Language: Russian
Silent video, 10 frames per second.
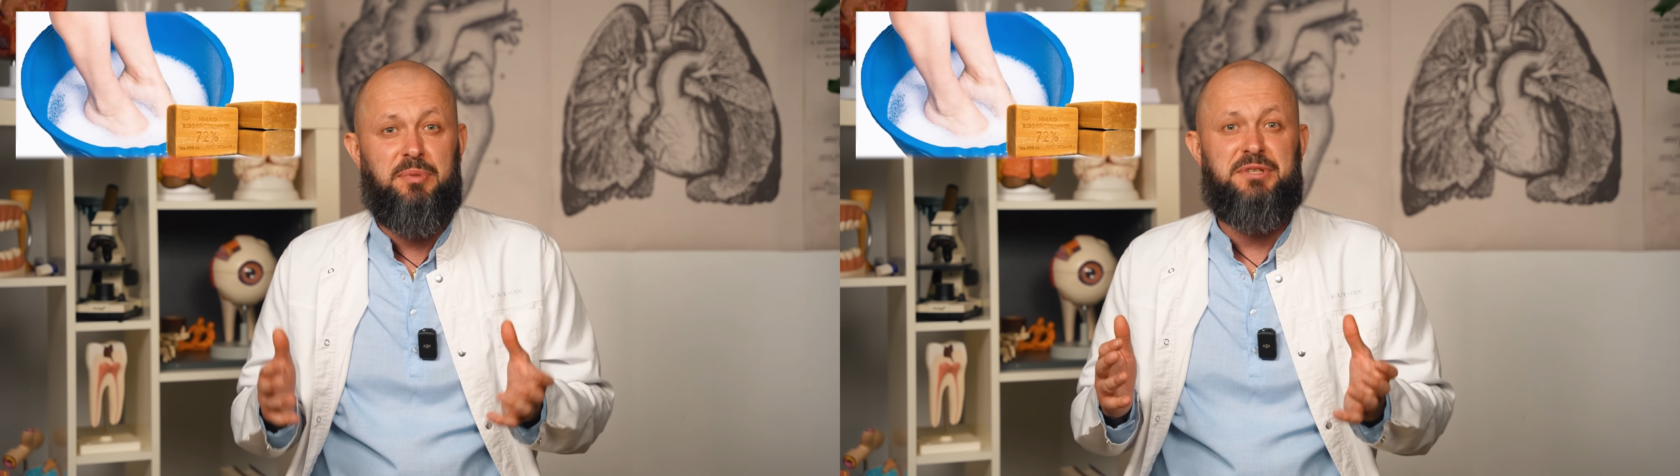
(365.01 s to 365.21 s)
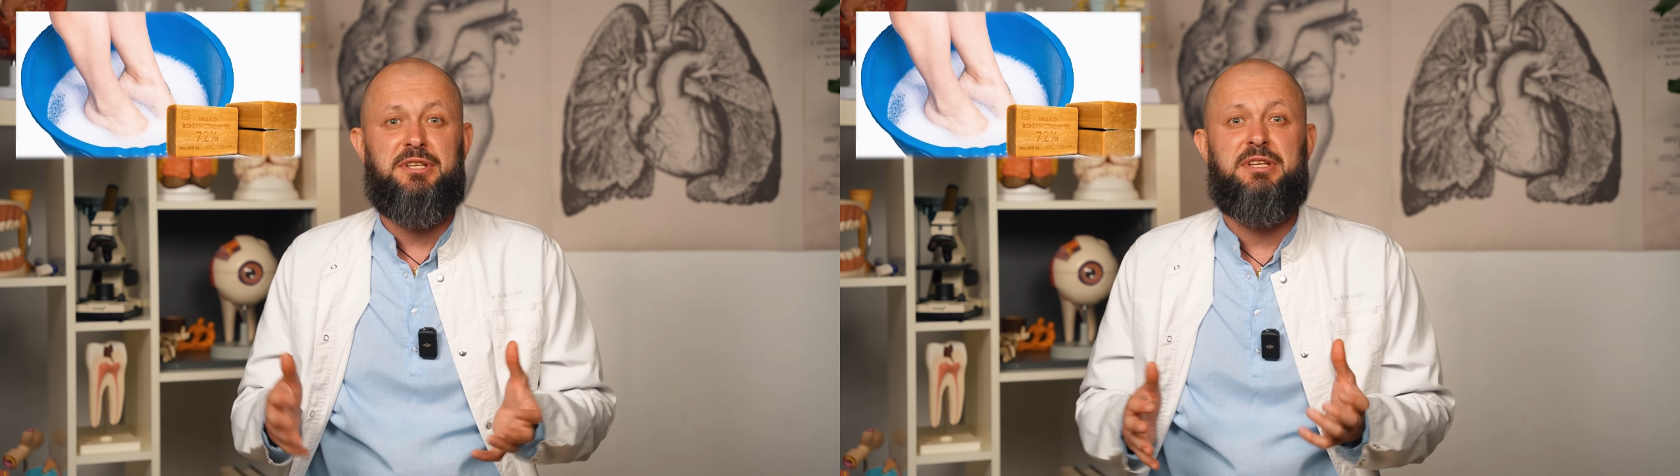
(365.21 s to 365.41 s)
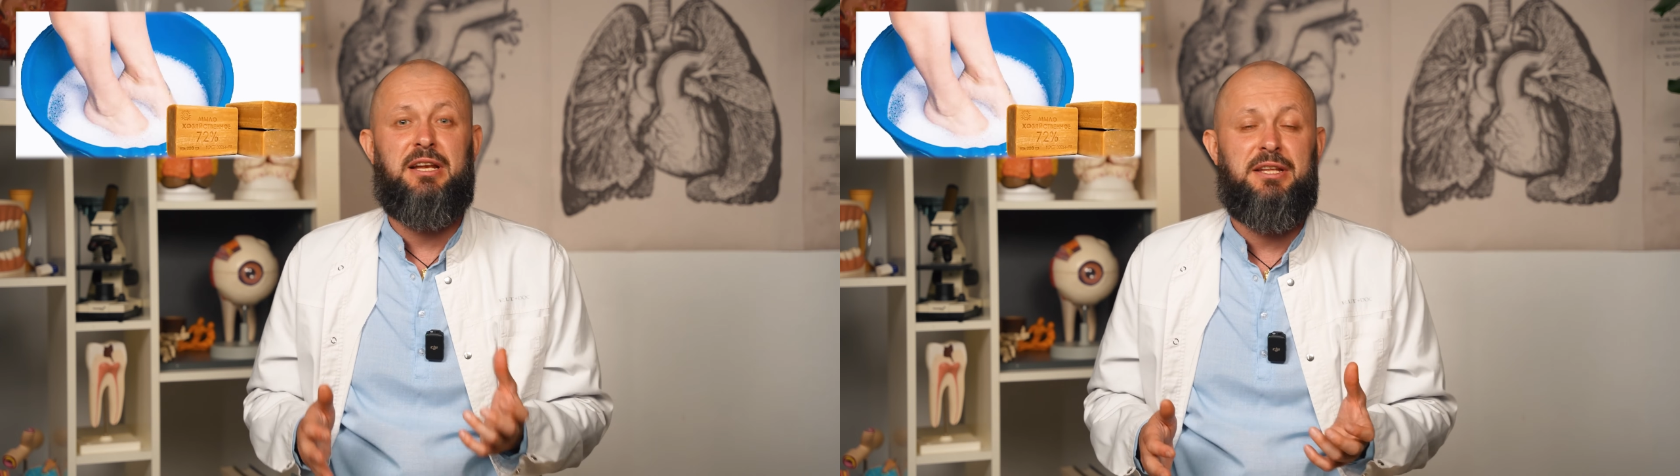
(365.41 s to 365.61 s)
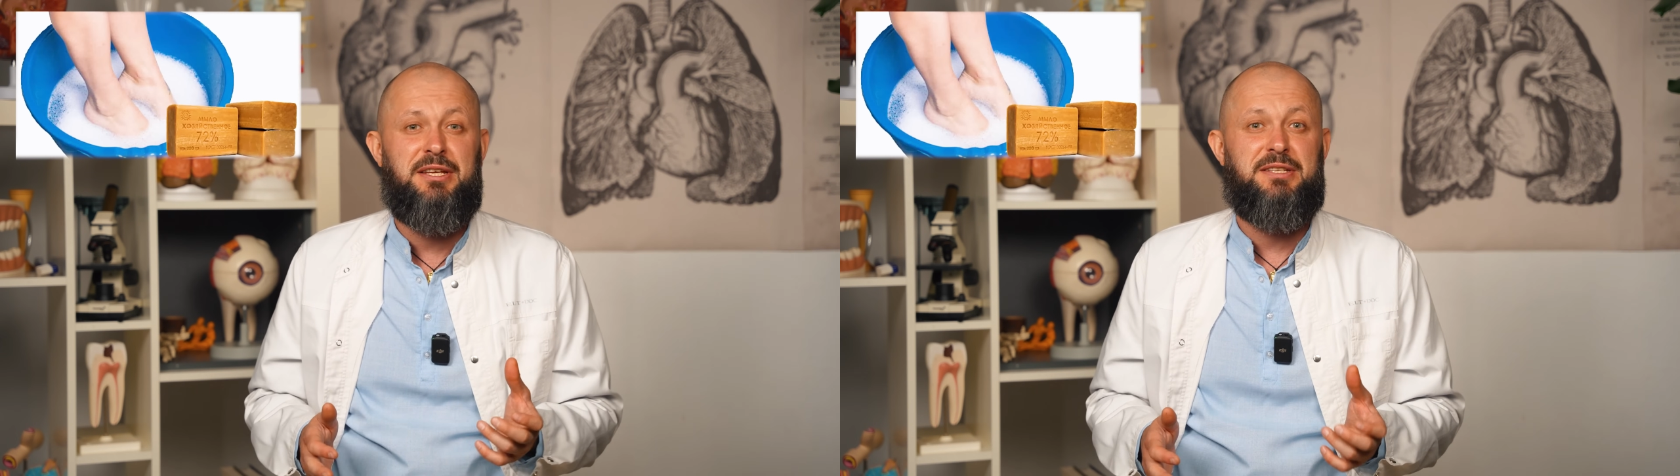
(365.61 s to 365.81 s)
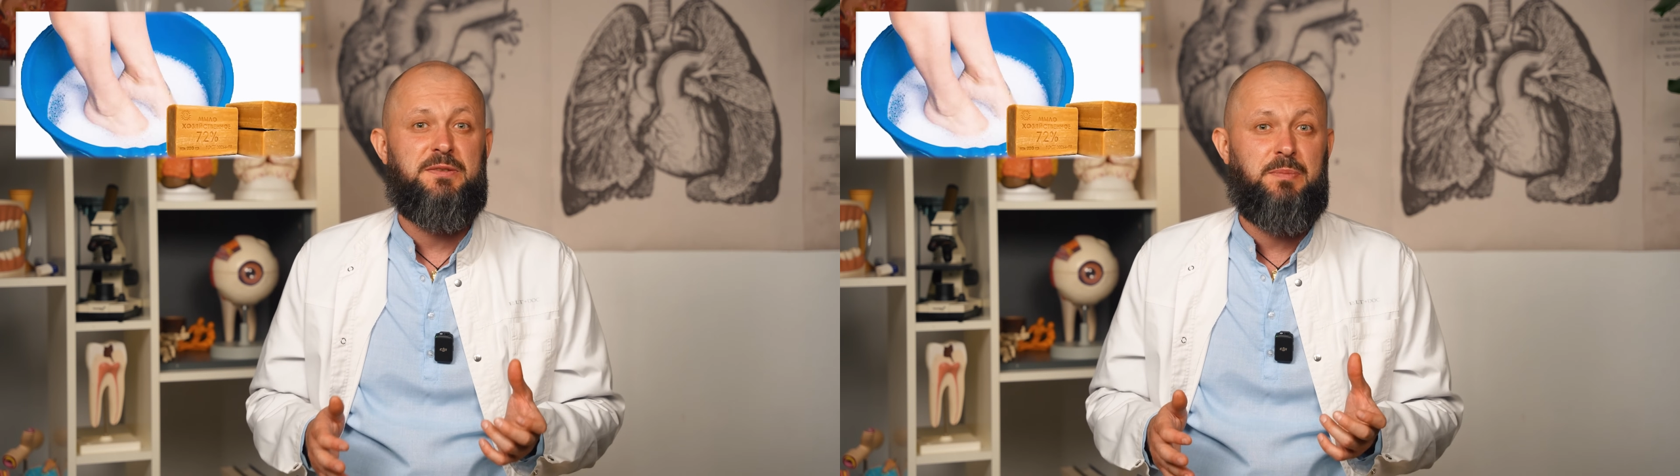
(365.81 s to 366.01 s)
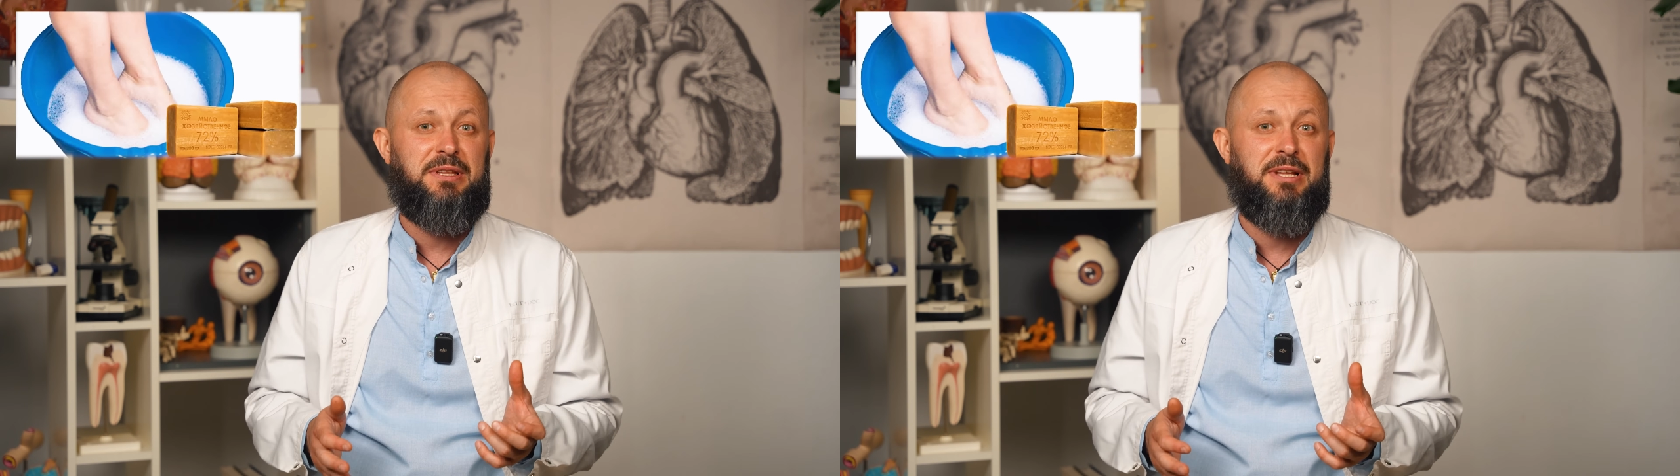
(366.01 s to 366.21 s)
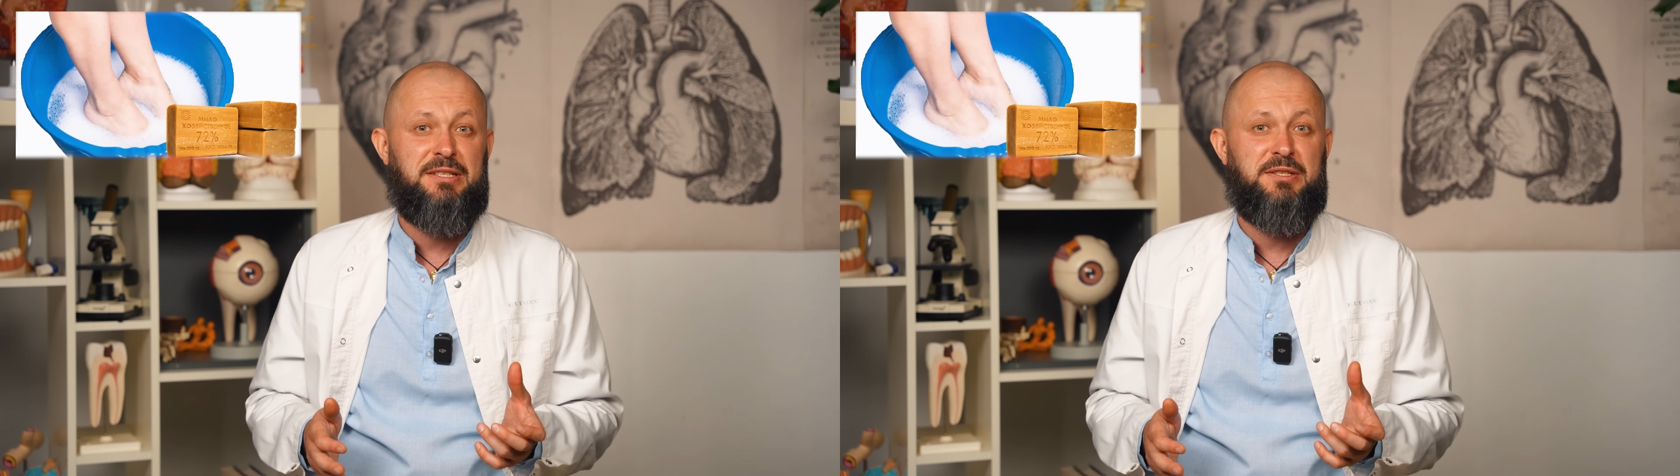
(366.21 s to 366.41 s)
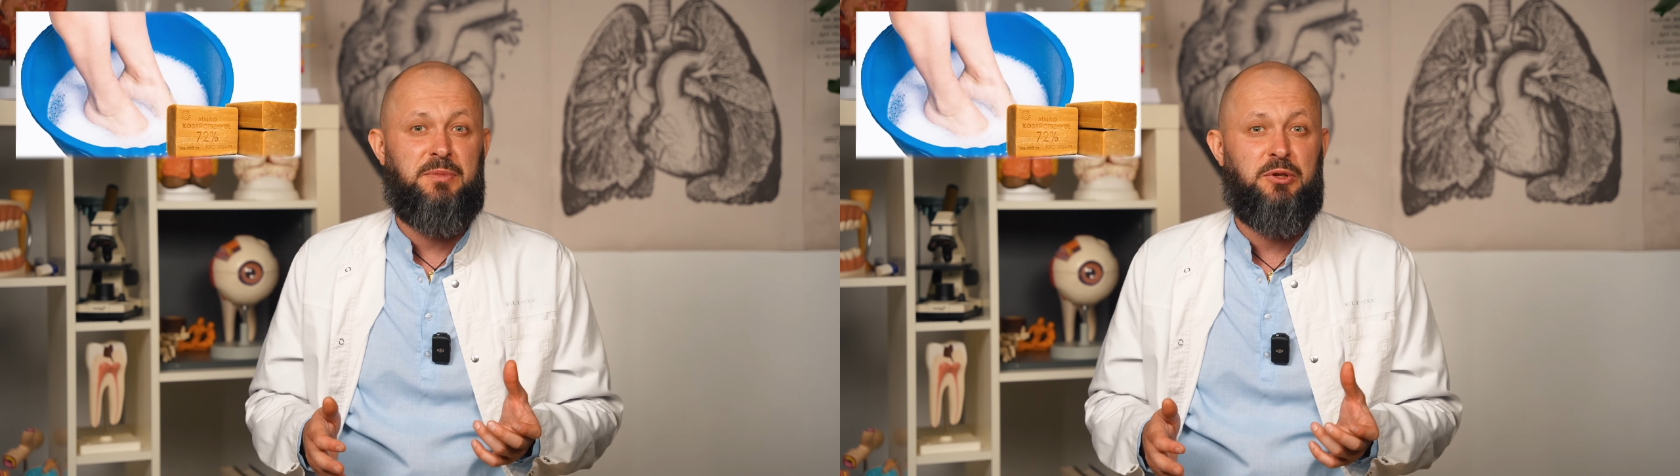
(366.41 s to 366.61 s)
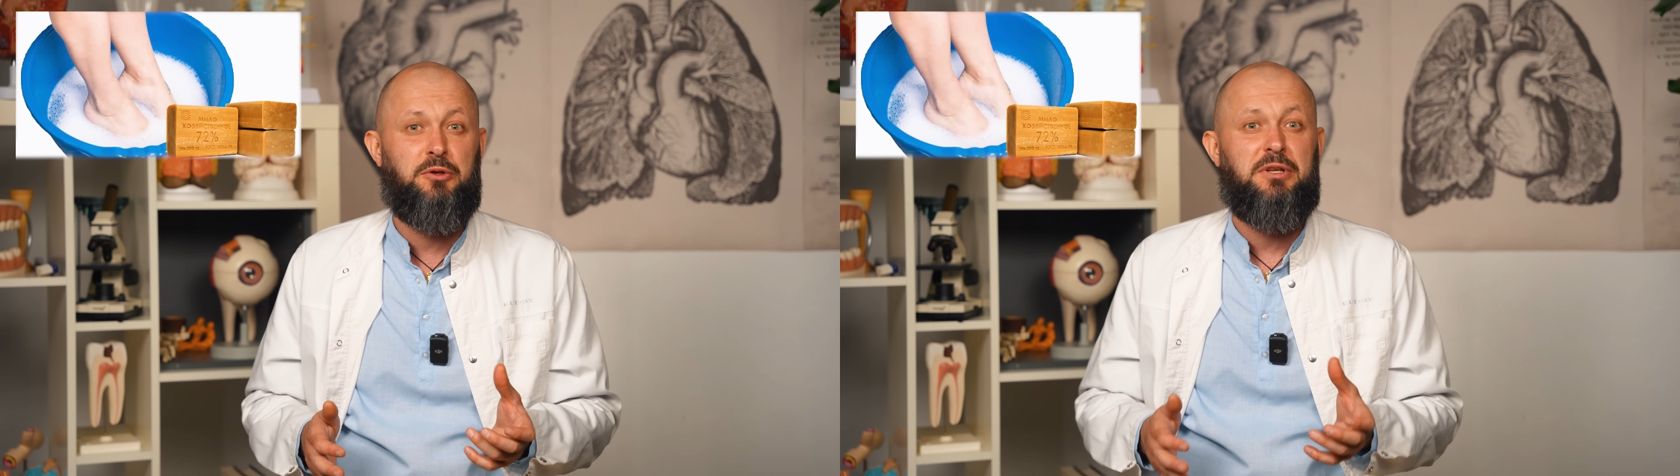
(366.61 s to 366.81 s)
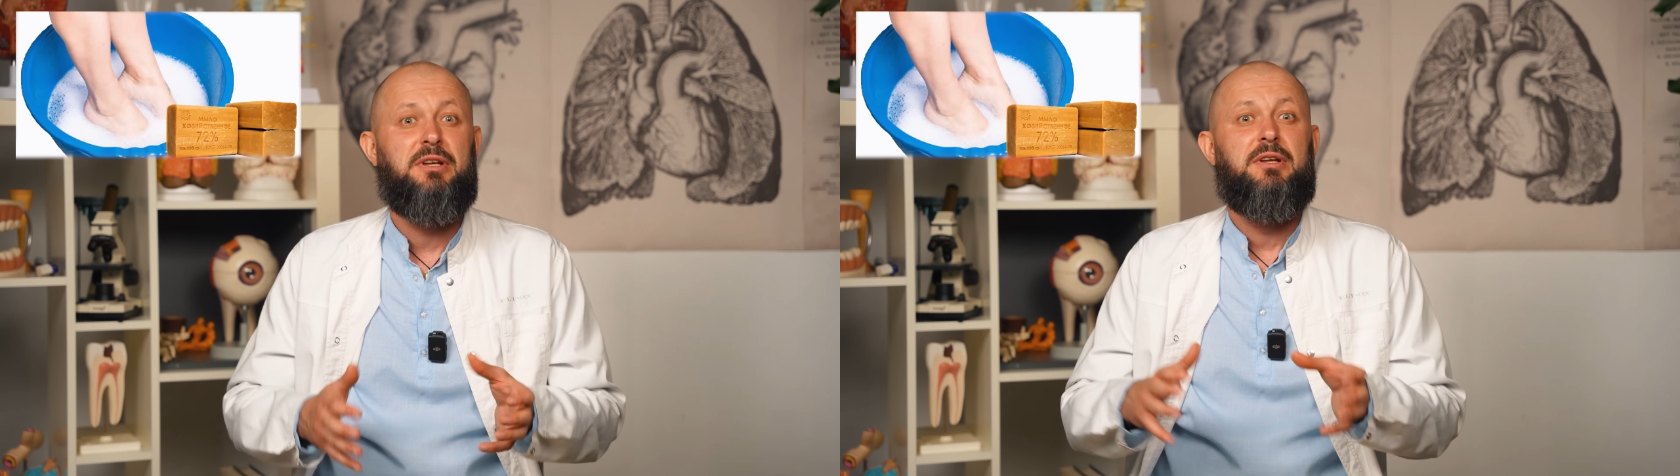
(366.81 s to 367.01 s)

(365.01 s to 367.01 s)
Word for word: посидели 10-15 минут,